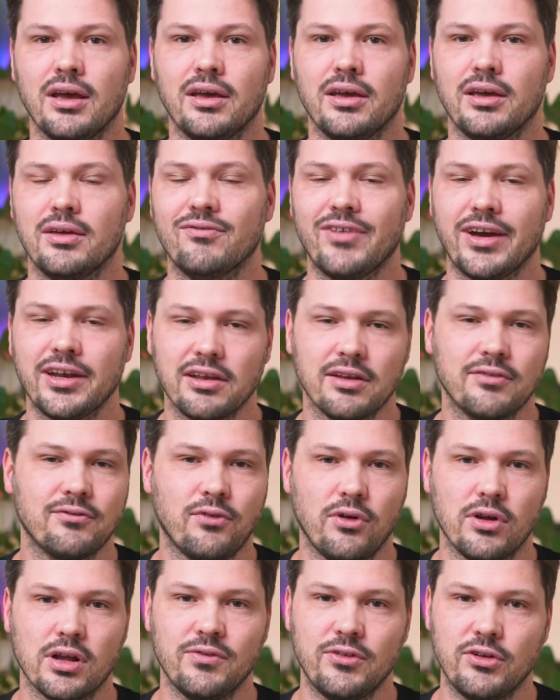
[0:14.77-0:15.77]
in weiteren
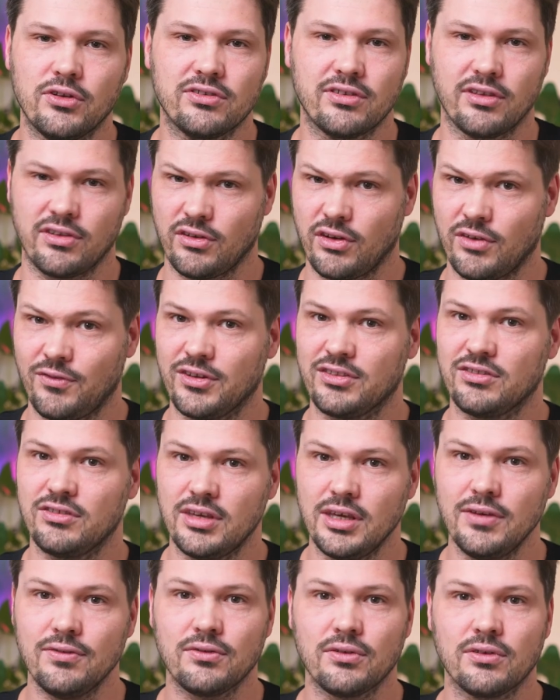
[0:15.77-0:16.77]
Folgevideos das auch noch
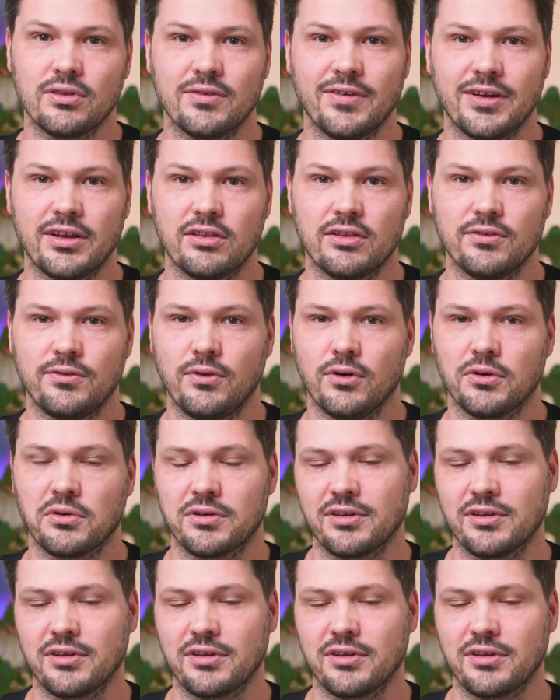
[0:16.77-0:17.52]
vertieft und so weiter und so fort.